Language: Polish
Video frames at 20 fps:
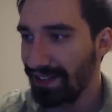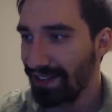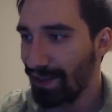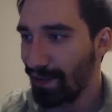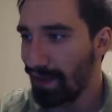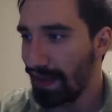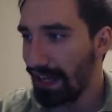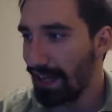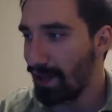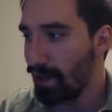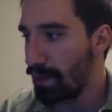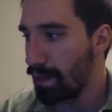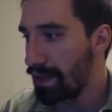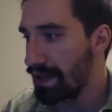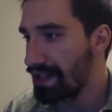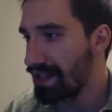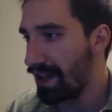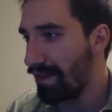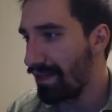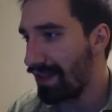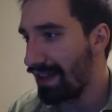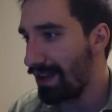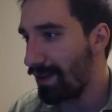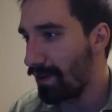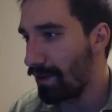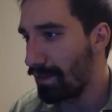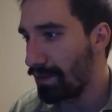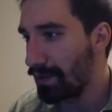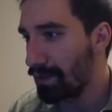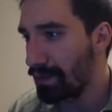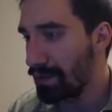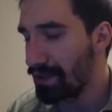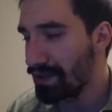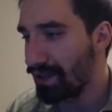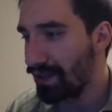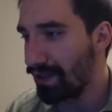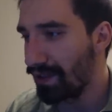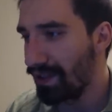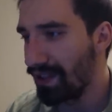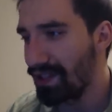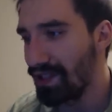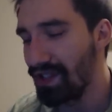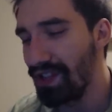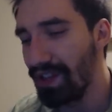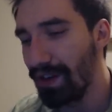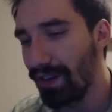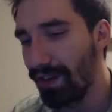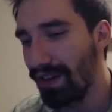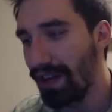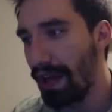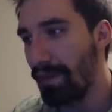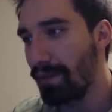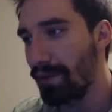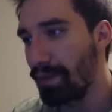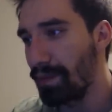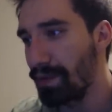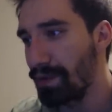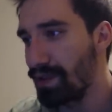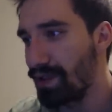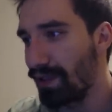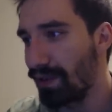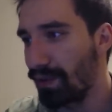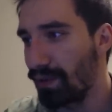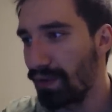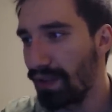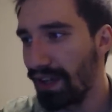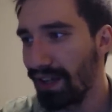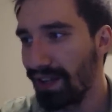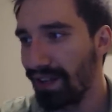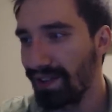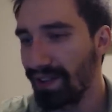Tą galę obejrzałem całą od początku. Znaczy nie oglądałem od początku, tak?